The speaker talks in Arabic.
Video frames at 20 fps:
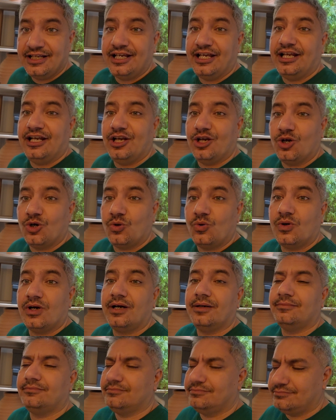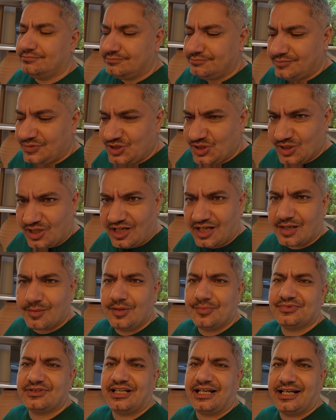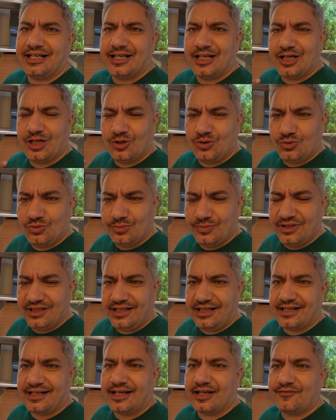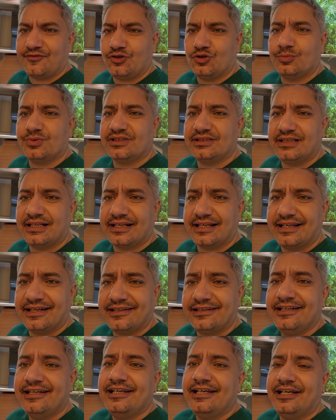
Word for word: اللي هو بالعربي بتاعنا وباللي احنا عارفينه بالدرجة